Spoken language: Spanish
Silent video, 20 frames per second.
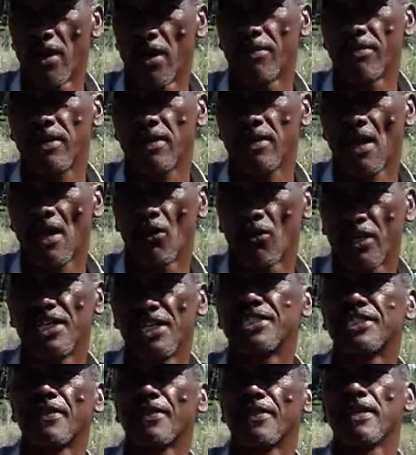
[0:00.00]
vuelve, a los
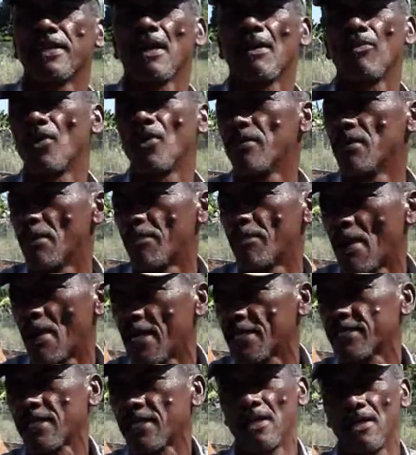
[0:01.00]
15 días, vuelve y le
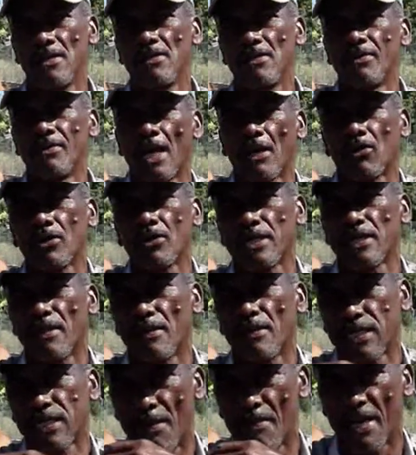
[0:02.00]
pasa. Una cosa
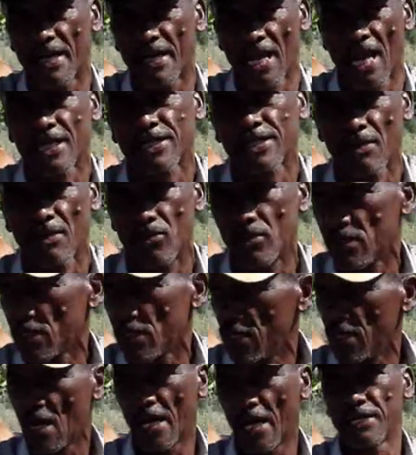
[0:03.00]
le llaman rata,
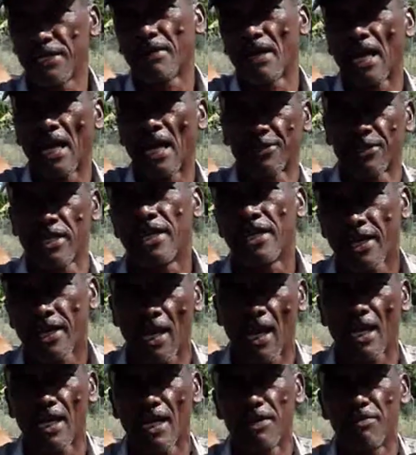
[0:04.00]
a nivel la
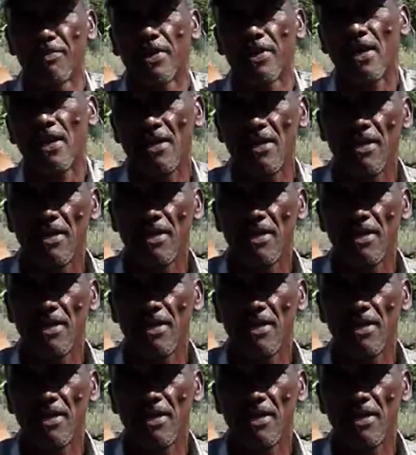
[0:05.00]
tierra, la limpia.